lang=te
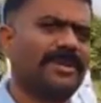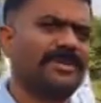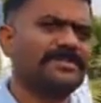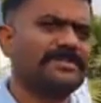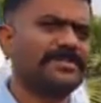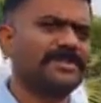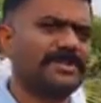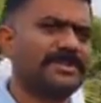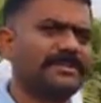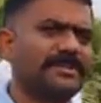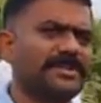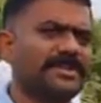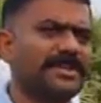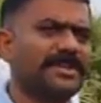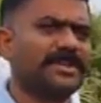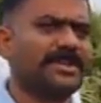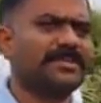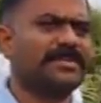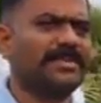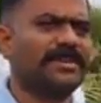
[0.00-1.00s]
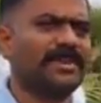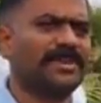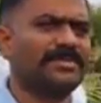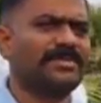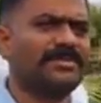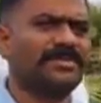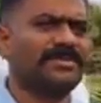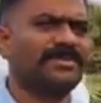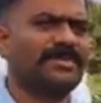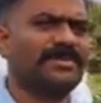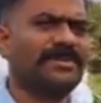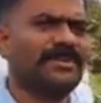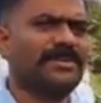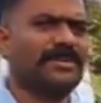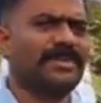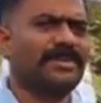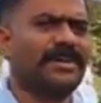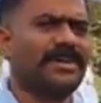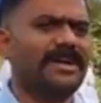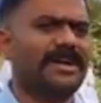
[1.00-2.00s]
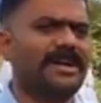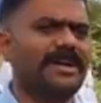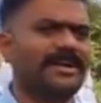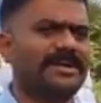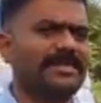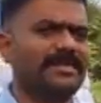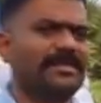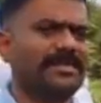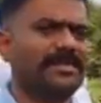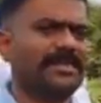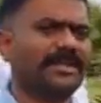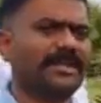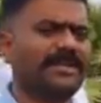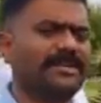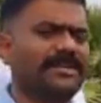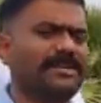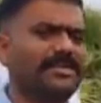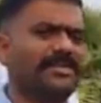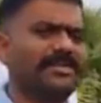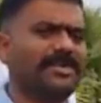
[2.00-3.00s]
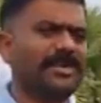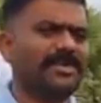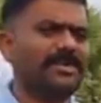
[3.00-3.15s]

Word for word: మాజీ ముఖ్యమంత్రిగా ఉన్నావు అలాంటి హోదాలలో ఉండి